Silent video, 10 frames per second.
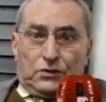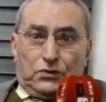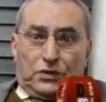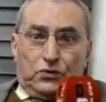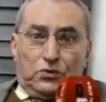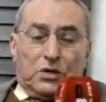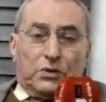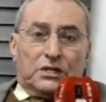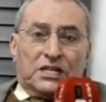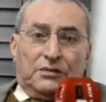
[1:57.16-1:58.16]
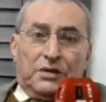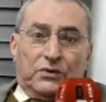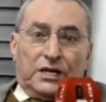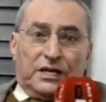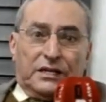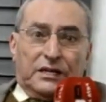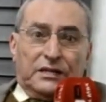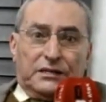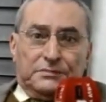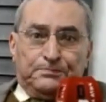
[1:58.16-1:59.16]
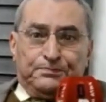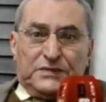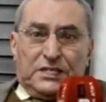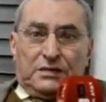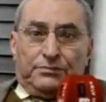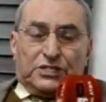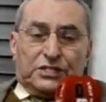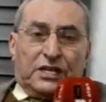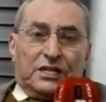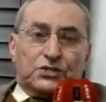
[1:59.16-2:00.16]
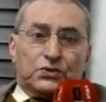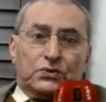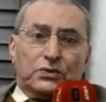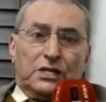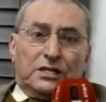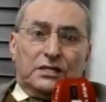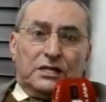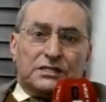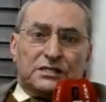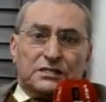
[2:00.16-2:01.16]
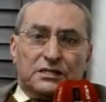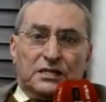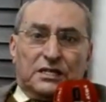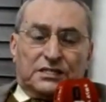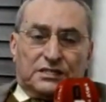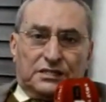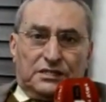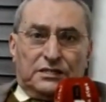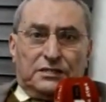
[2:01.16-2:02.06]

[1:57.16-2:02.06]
وعنده المواد الكيماويه كذلك باش يتعالجوا هاد الناس خص